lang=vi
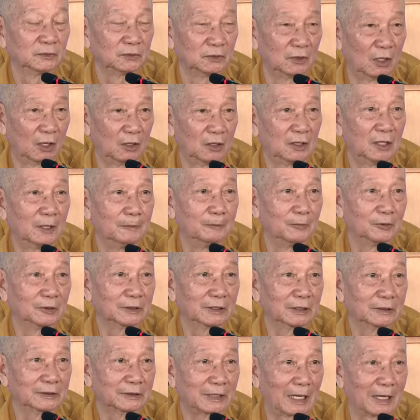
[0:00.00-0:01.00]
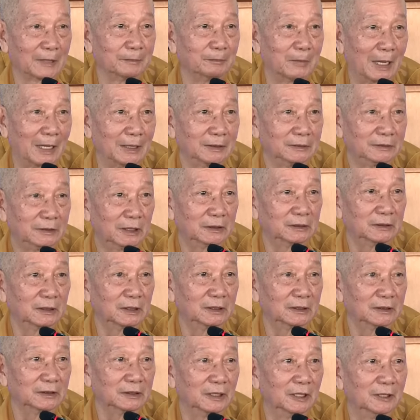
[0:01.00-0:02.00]
Đó là một cái căn bản nhất
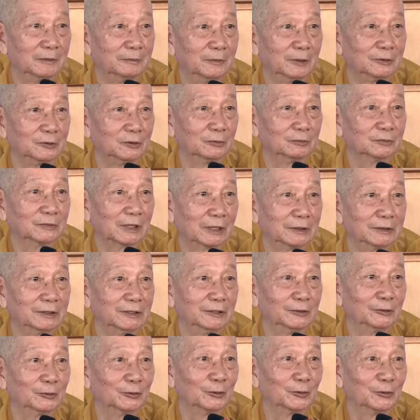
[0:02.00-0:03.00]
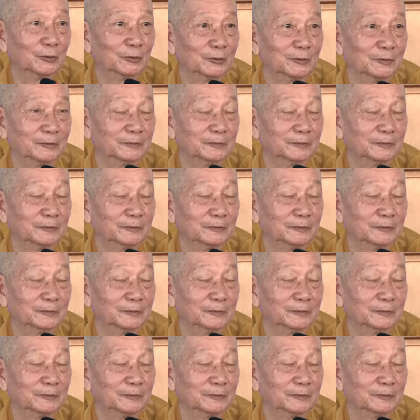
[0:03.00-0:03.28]
để mà chúng ta tiến tu.